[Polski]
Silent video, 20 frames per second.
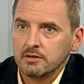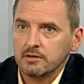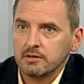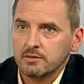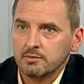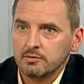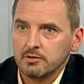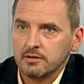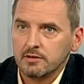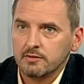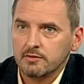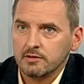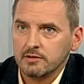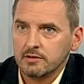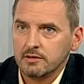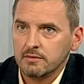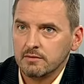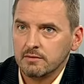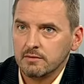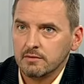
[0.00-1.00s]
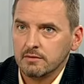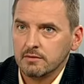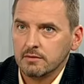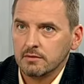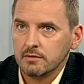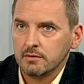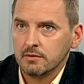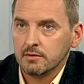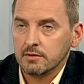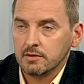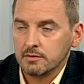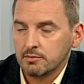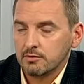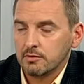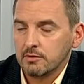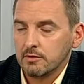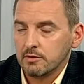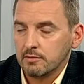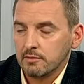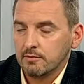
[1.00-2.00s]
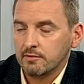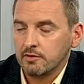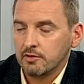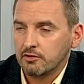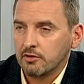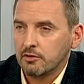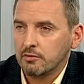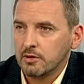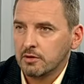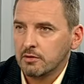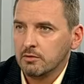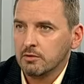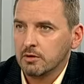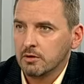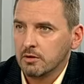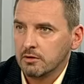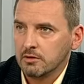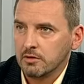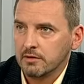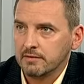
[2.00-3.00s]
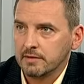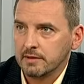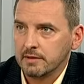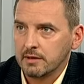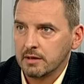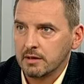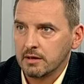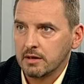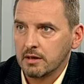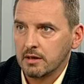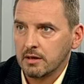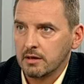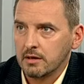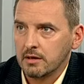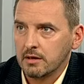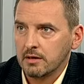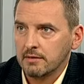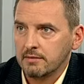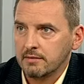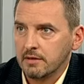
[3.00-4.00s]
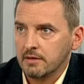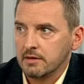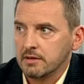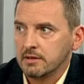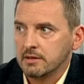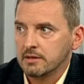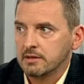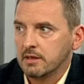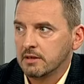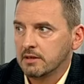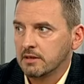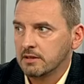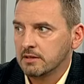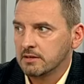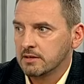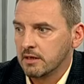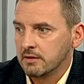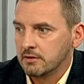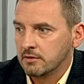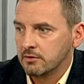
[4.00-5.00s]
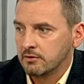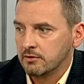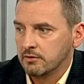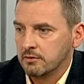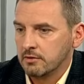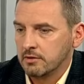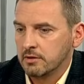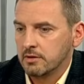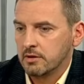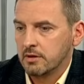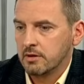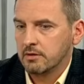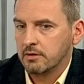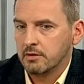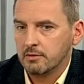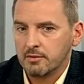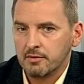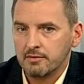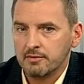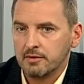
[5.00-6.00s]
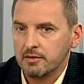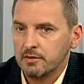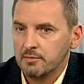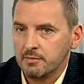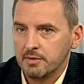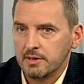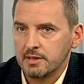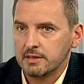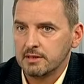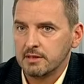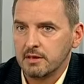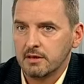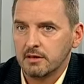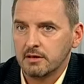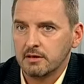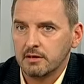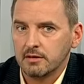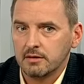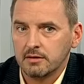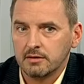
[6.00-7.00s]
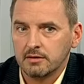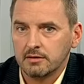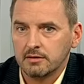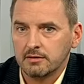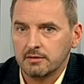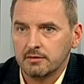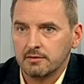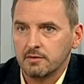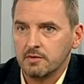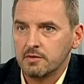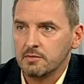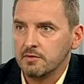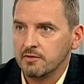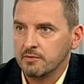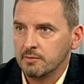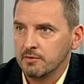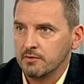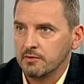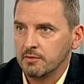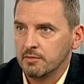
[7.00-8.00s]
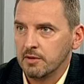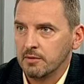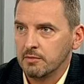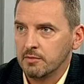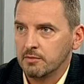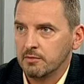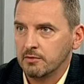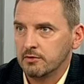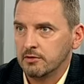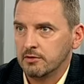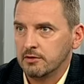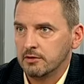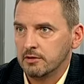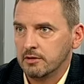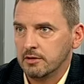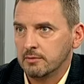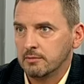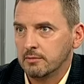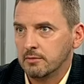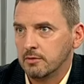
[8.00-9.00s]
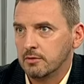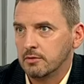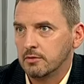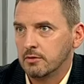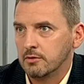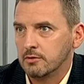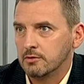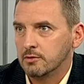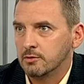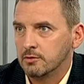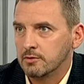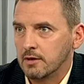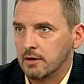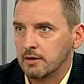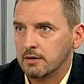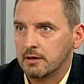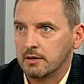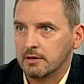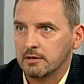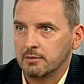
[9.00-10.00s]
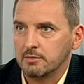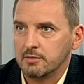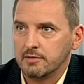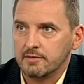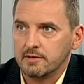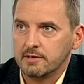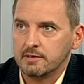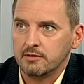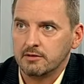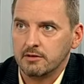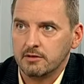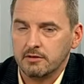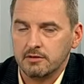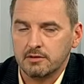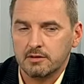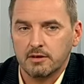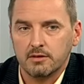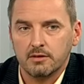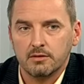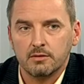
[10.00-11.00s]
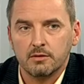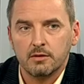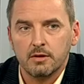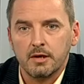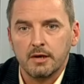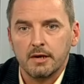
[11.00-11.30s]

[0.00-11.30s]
to jest przede wszystkim, no, to jest e, wierzchołek góry lodowej, tak? A, a wiele jest takich zatruć, które na domowych imprezach e, swoimi sposobami młodzież się tam ocuca, tak? Doprowadza się do stanu